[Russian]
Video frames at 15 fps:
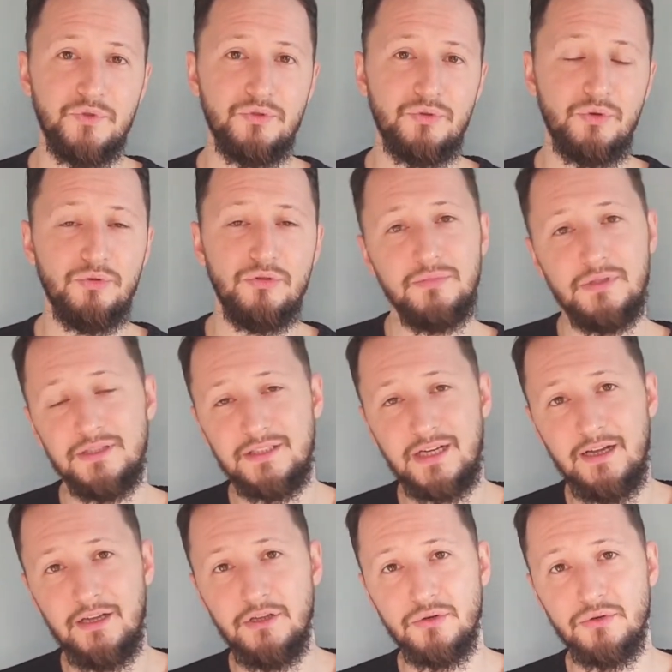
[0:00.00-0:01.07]
трудом
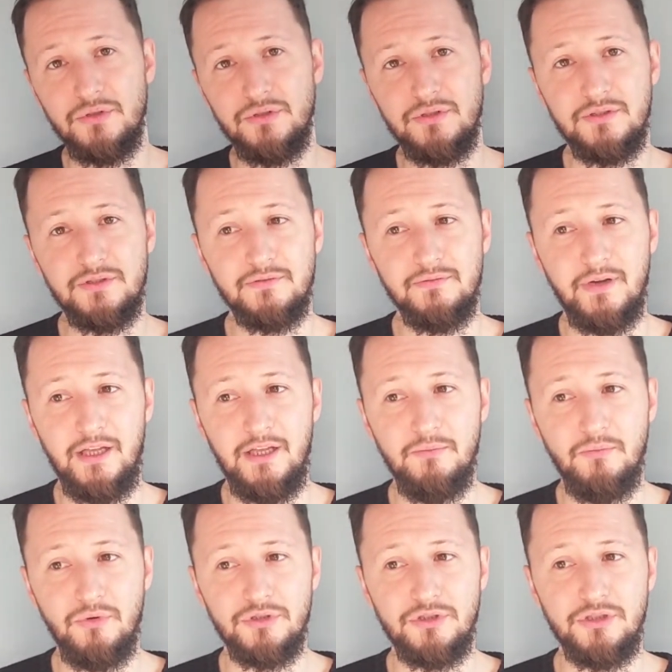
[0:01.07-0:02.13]
контролирует свои
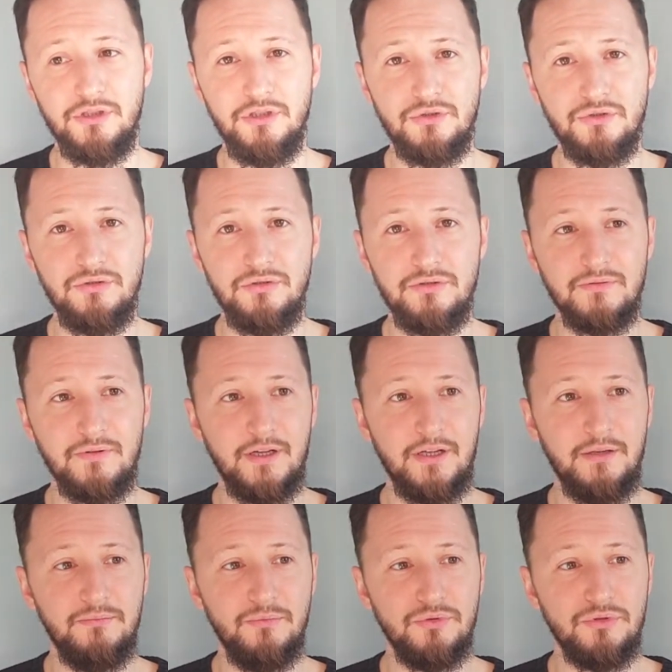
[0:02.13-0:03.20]
эмоции и чувства,
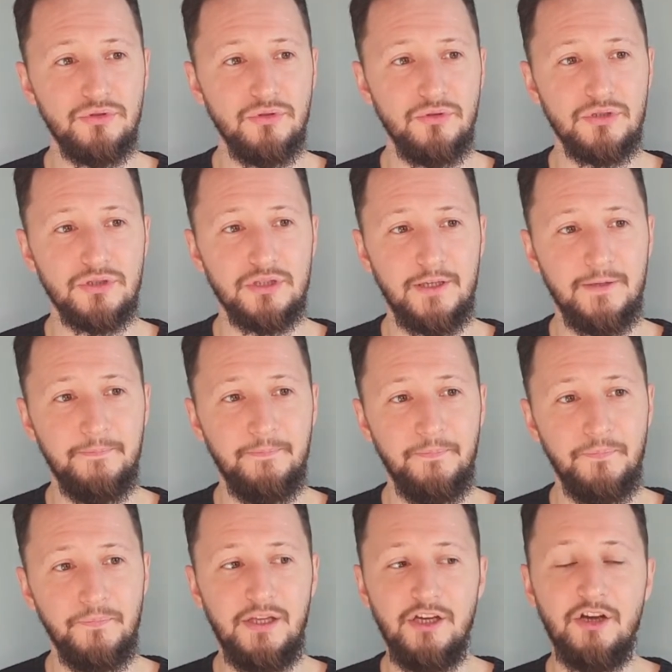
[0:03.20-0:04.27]
и ему сложно
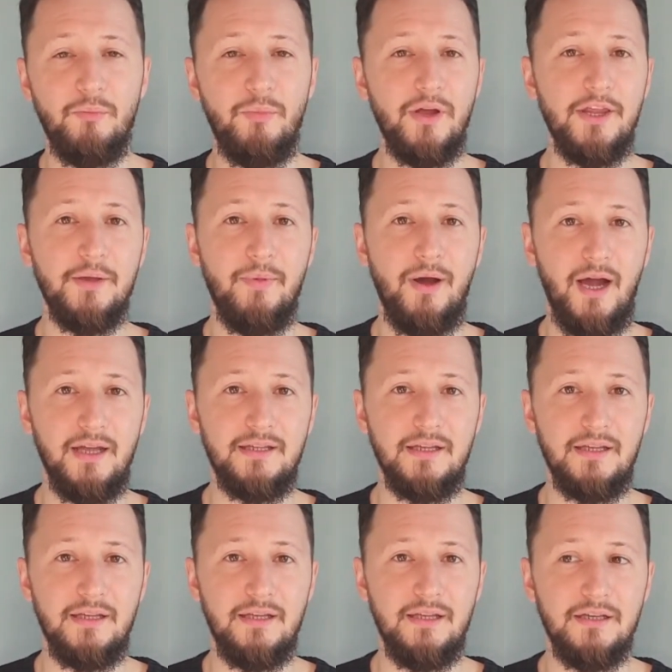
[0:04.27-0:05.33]
их понимать
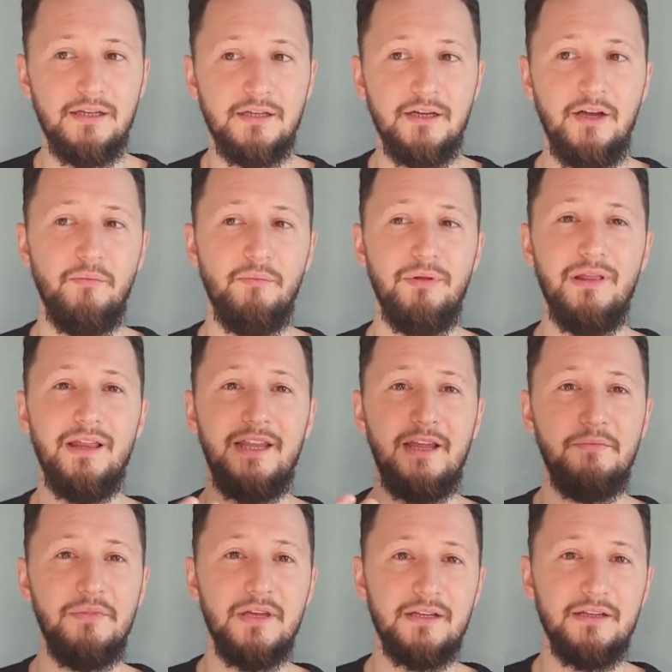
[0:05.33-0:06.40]
и их
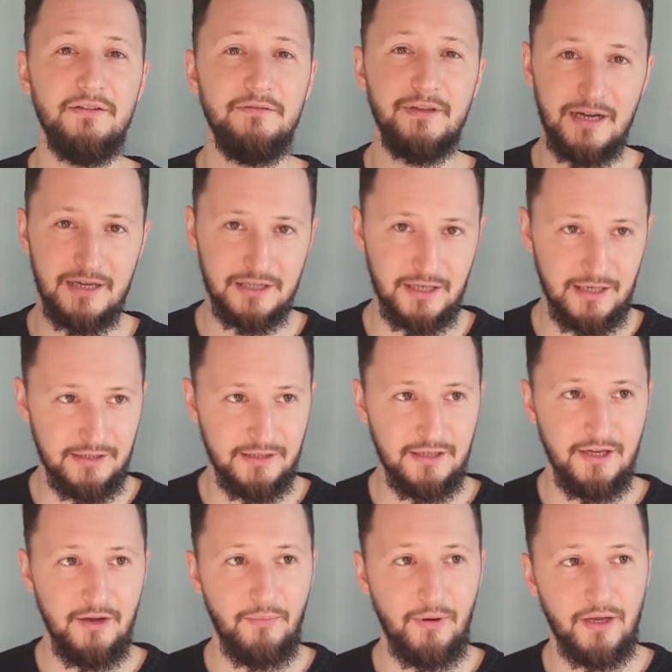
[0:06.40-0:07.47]
планомерно выражать.
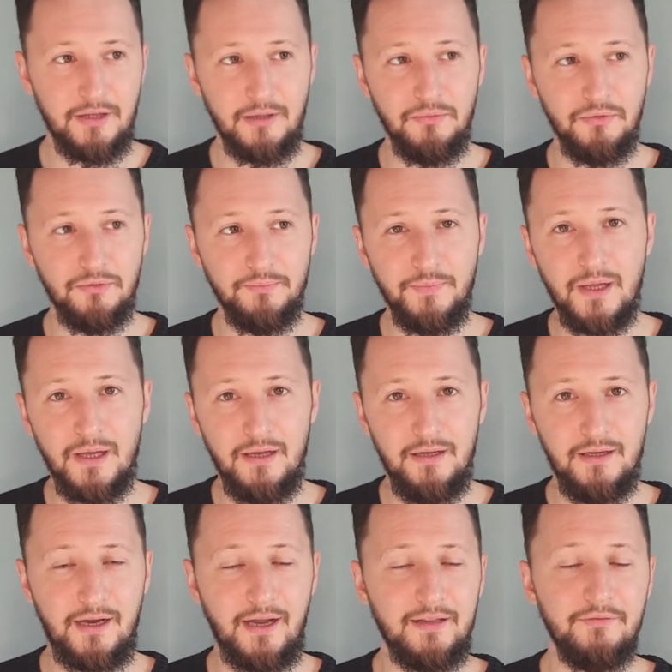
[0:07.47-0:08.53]
Поэтому
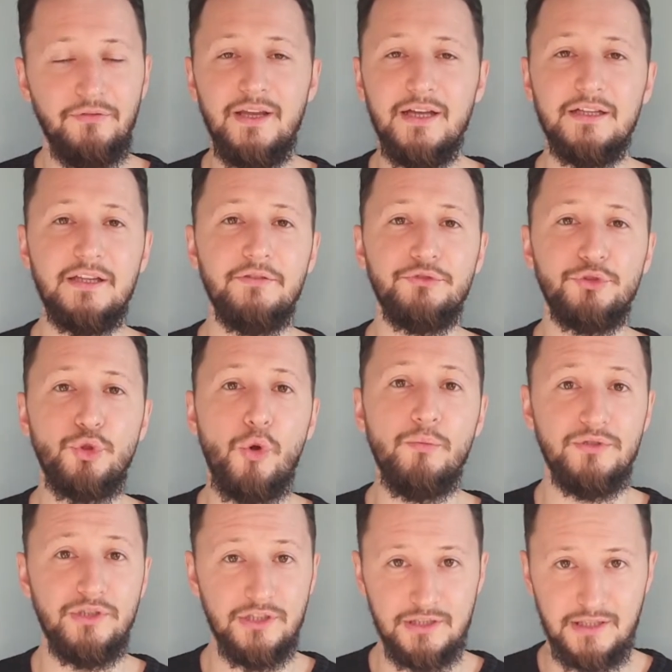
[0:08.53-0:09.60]
конфликты в
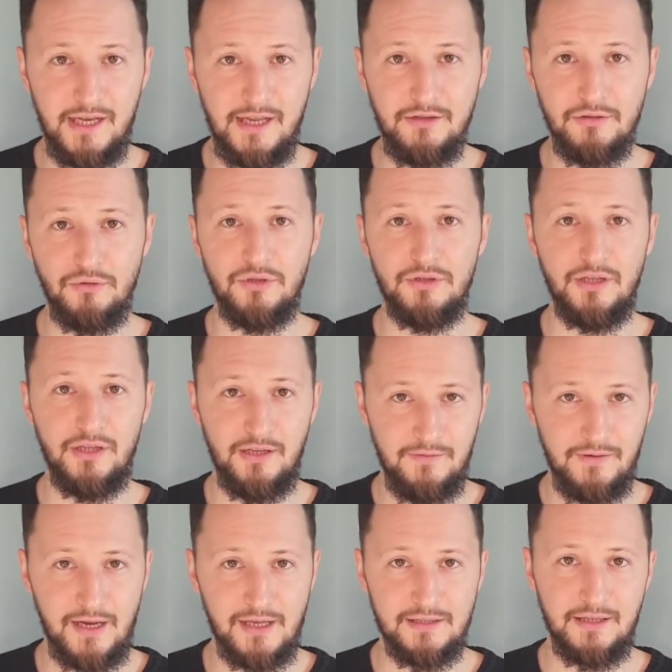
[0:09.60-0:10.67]
том числе, но это не
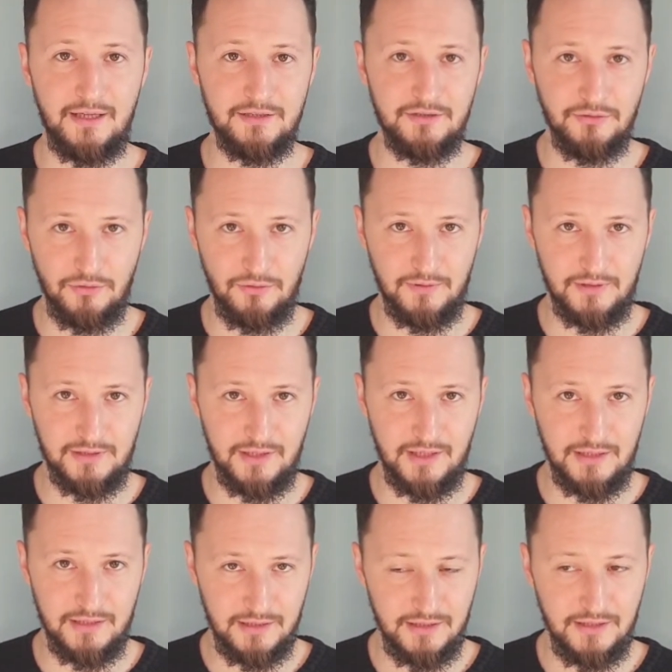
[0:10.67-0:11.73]
является основой
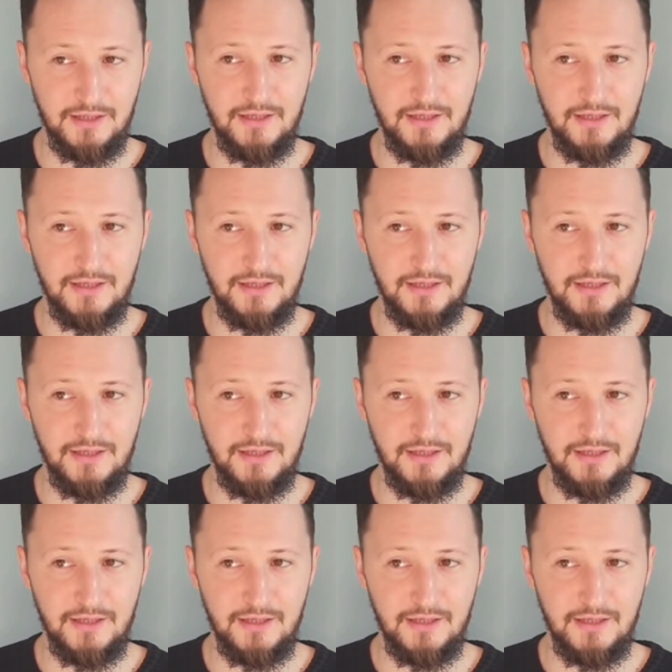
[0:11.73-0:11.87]
здесь.